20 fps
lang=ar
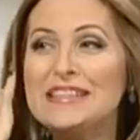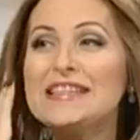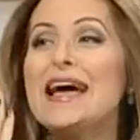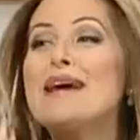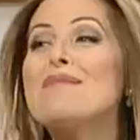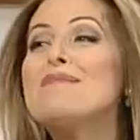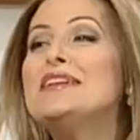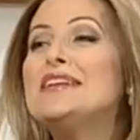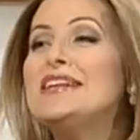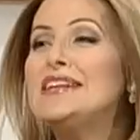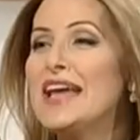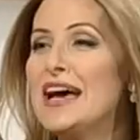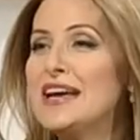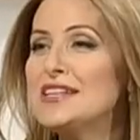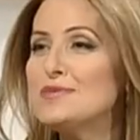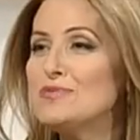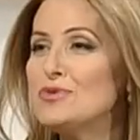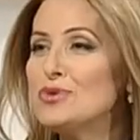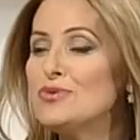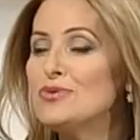دائما
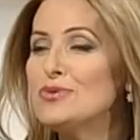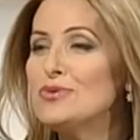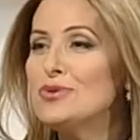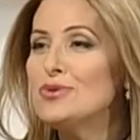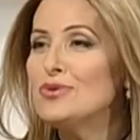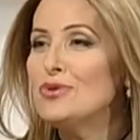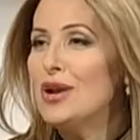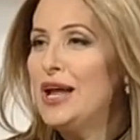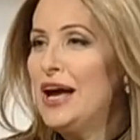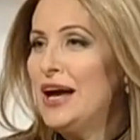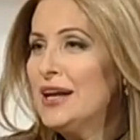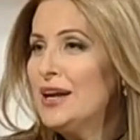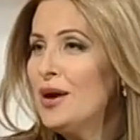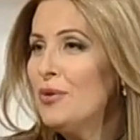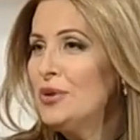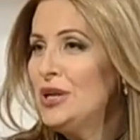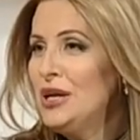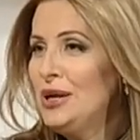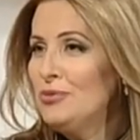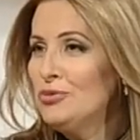الناس بيقولوا انه الحرقه
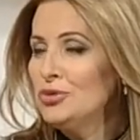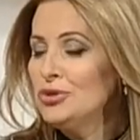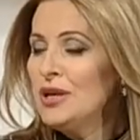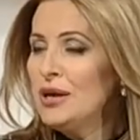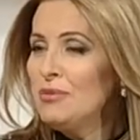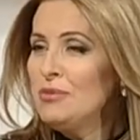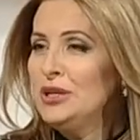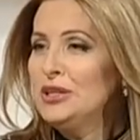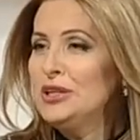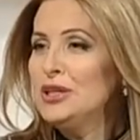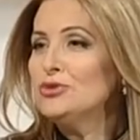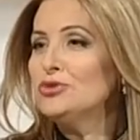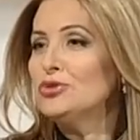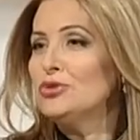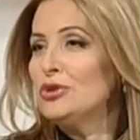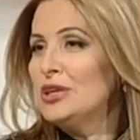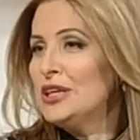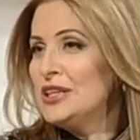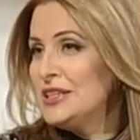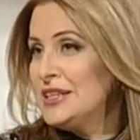والحموضه
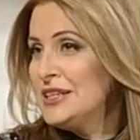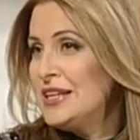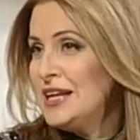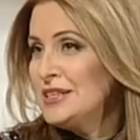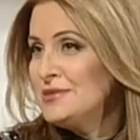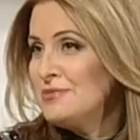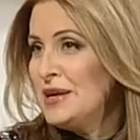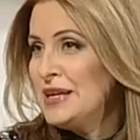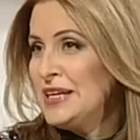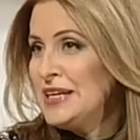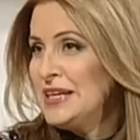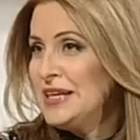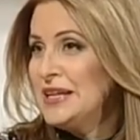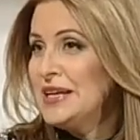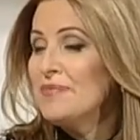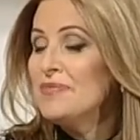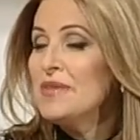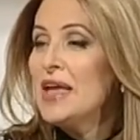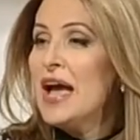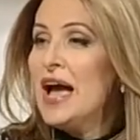معناته ارتداد مريئي
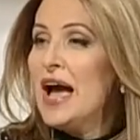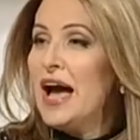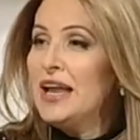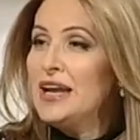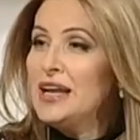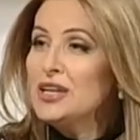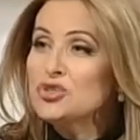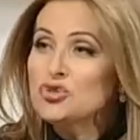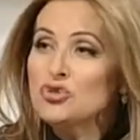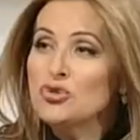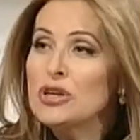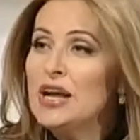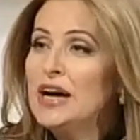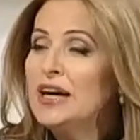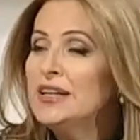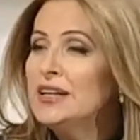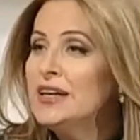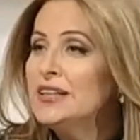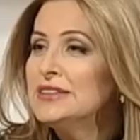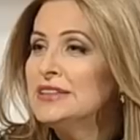هلا شو
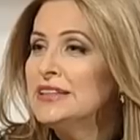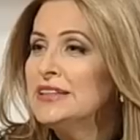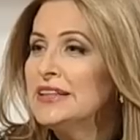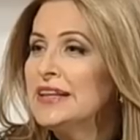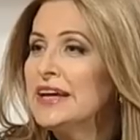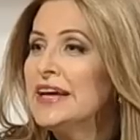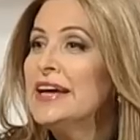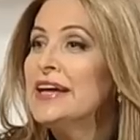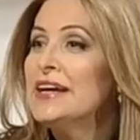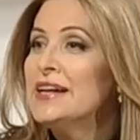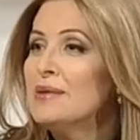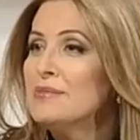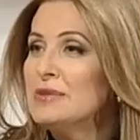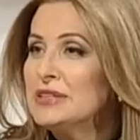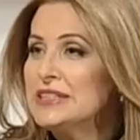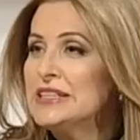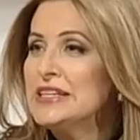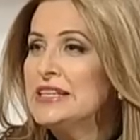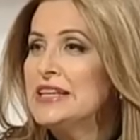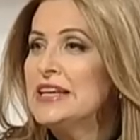الاعراض الغير
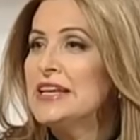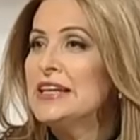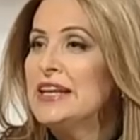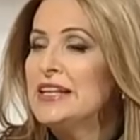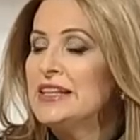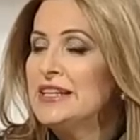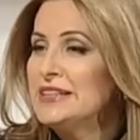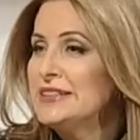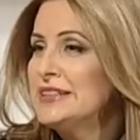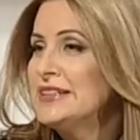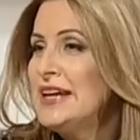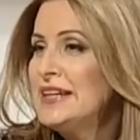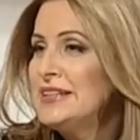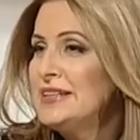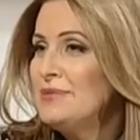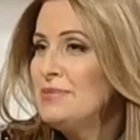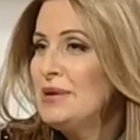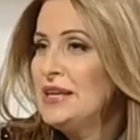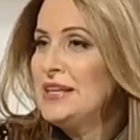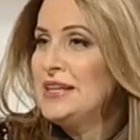نمطيه للارتداد
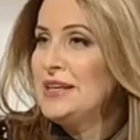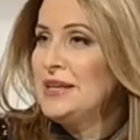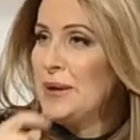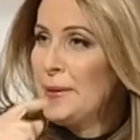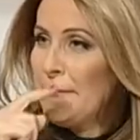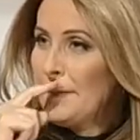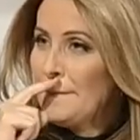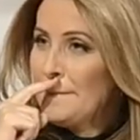المريئي